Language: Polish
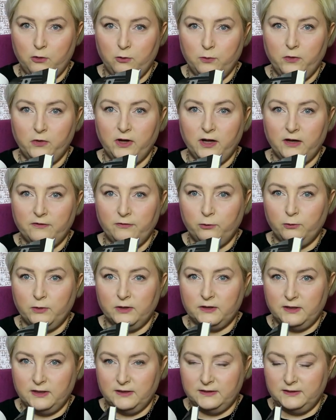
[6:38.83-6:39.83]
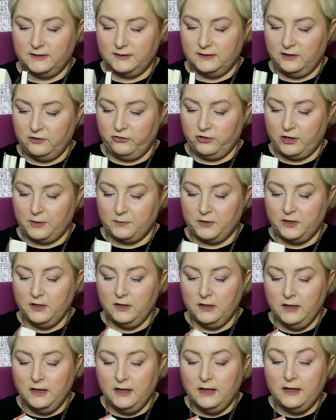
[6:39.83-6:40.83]
uboga wkładka ze zdjęciami
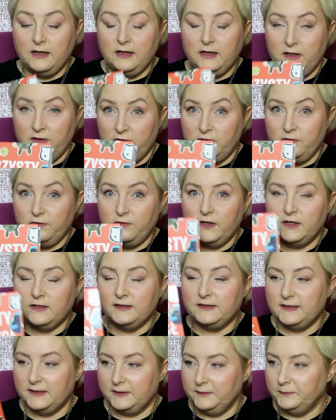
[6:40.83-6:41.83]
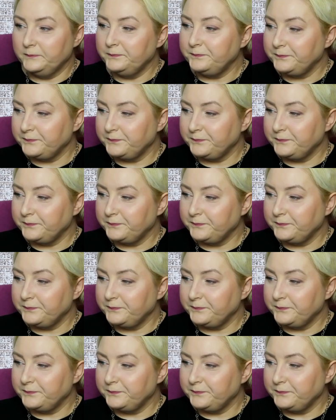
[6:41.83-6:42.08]
i nic więcej.